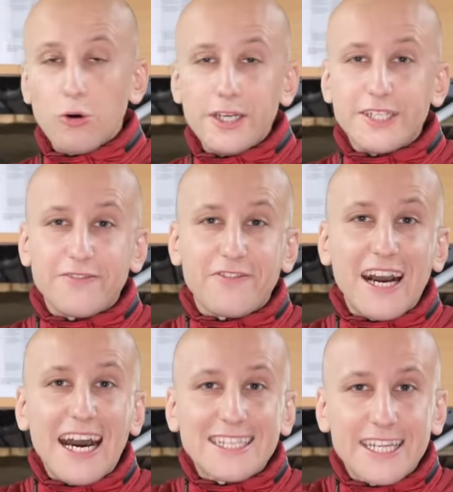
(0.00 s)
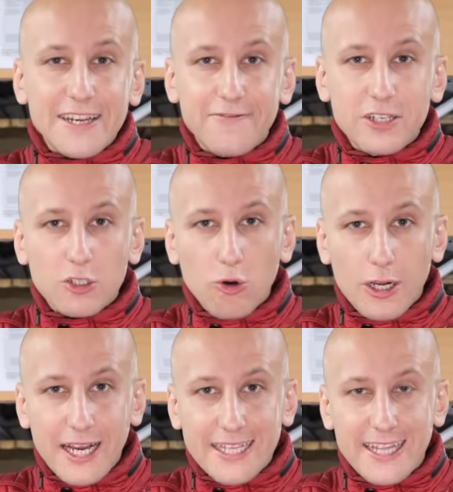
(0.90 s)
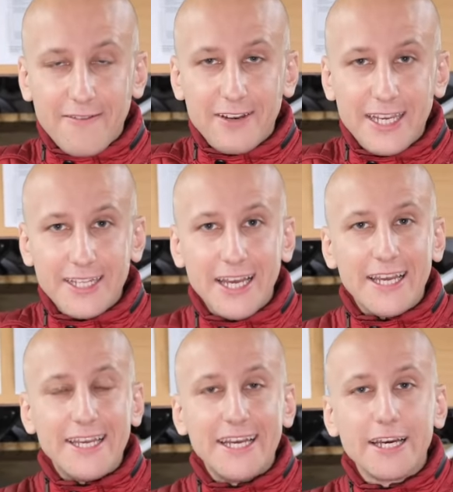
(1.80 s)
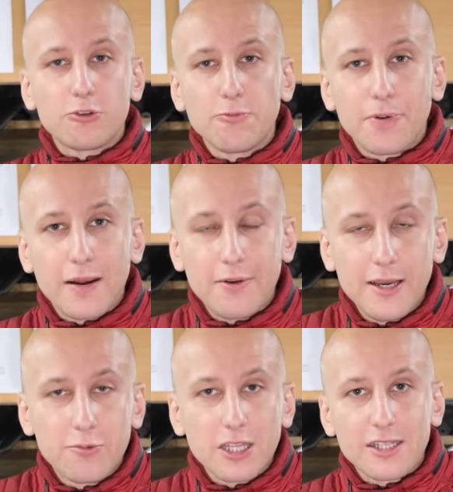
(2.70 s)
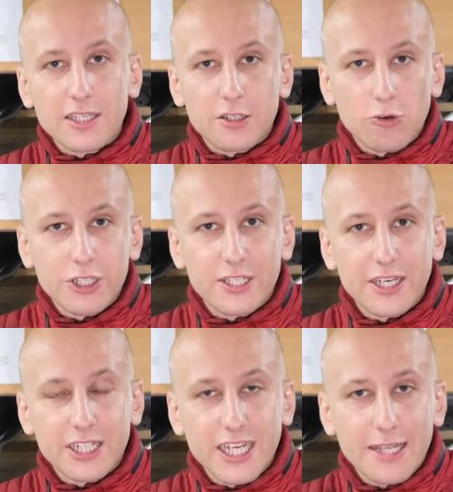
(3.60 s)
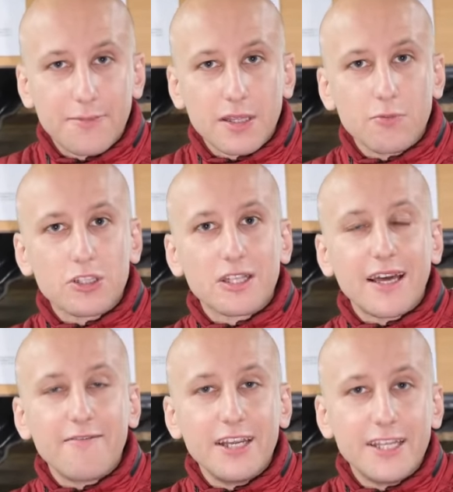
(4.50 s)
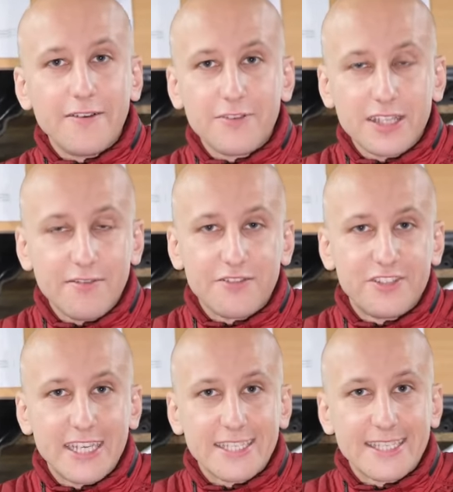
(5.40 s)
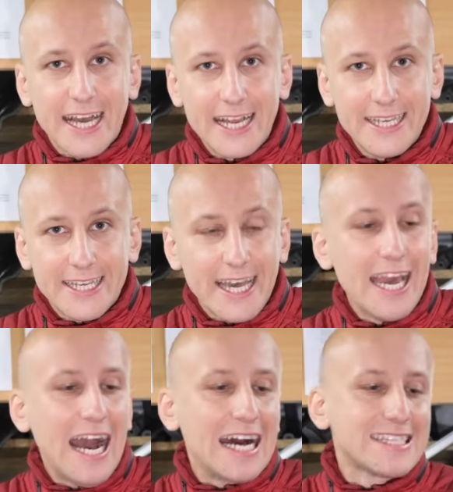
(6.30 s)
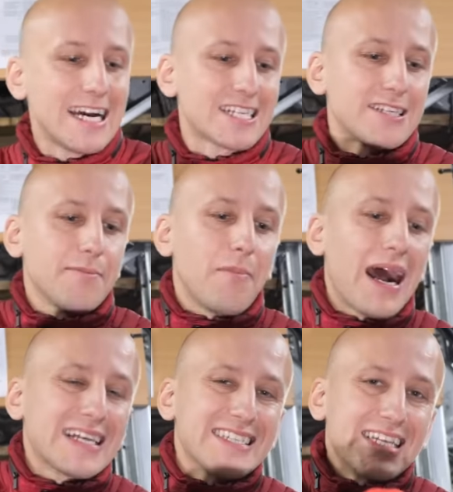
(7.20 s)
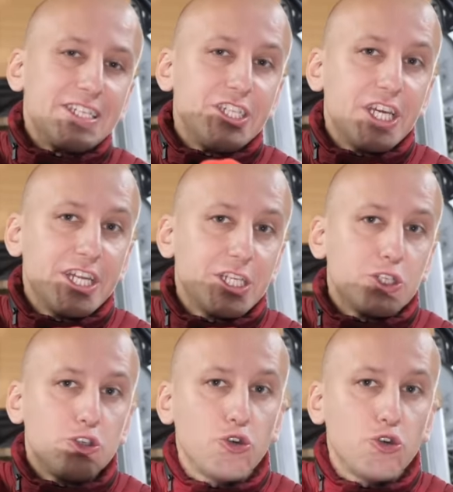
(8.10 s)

То есть в картере высокое давление, и эту проблему надо срочно решать, потому что давление выдавит все сальники, а также масло через